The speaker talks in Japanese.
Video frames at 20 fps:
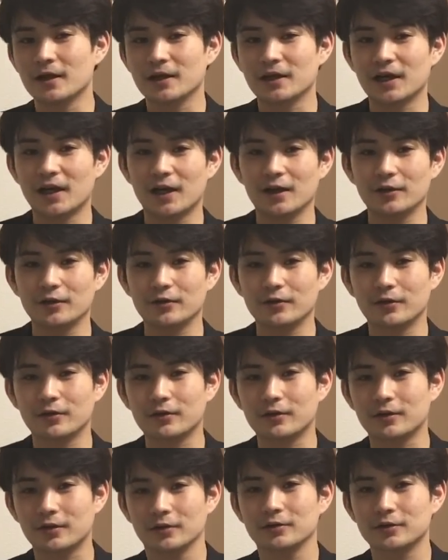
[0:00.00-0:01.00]
カードの
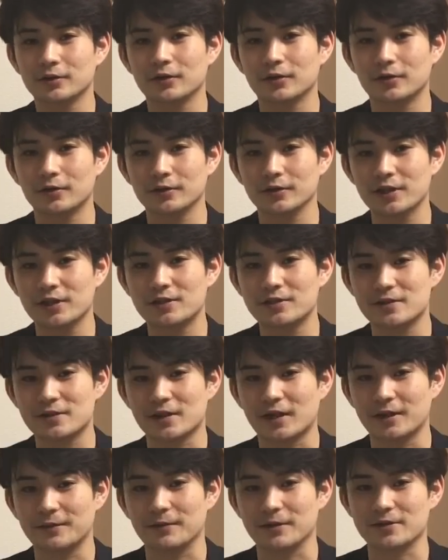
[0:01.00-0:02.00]
コントロールに
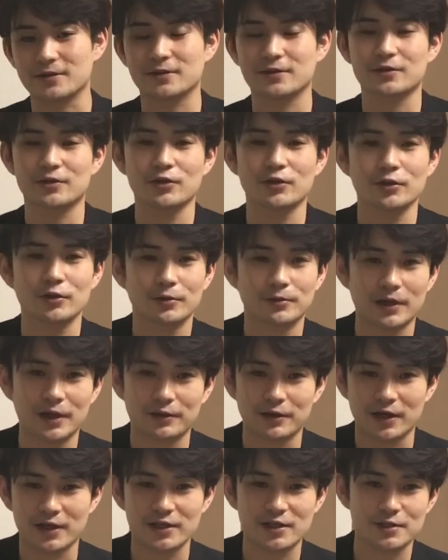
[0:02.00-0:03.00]
使います今日の場合
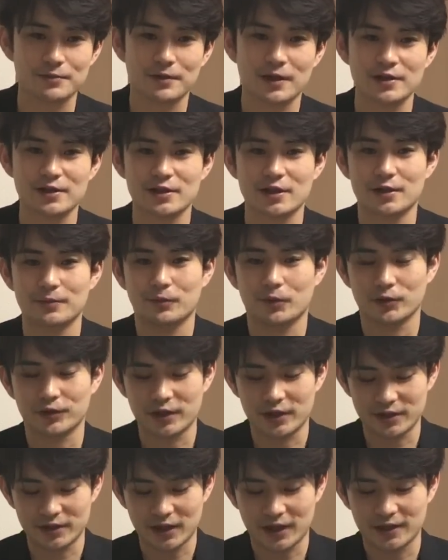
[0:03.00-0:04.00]
は一番下に持っ
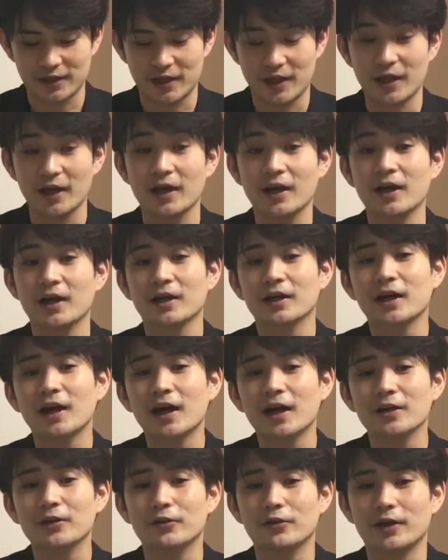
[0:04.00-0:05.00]
ていきたいんで
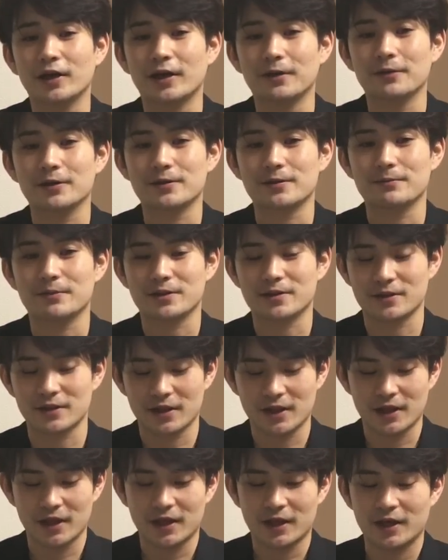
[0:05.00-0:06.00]
カードを選ばせます
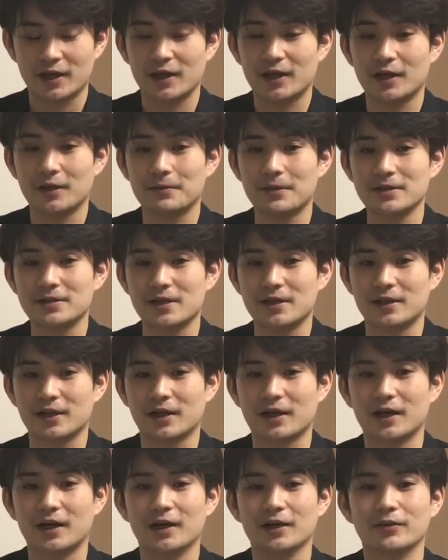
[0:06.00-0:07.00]
選ばせた
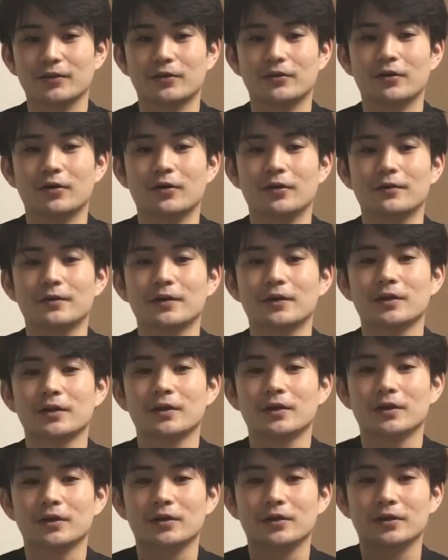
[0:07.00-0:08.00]
カードを
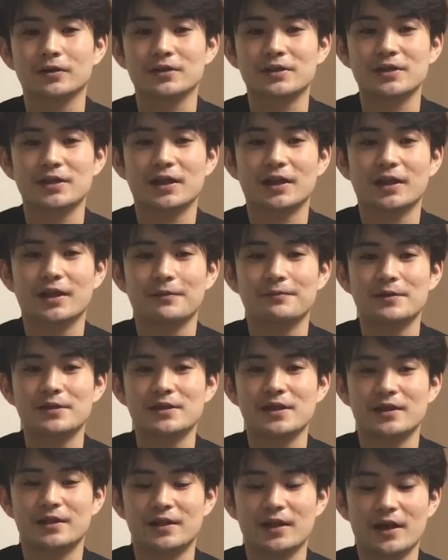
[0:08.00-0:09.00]
こちらで見
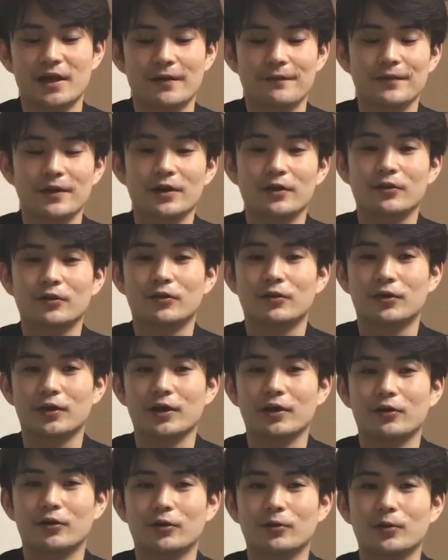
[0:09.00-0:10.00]
せてこ
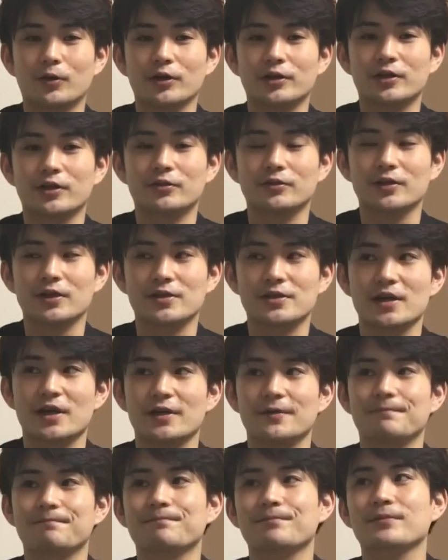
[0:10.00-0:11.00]
れを覚えてください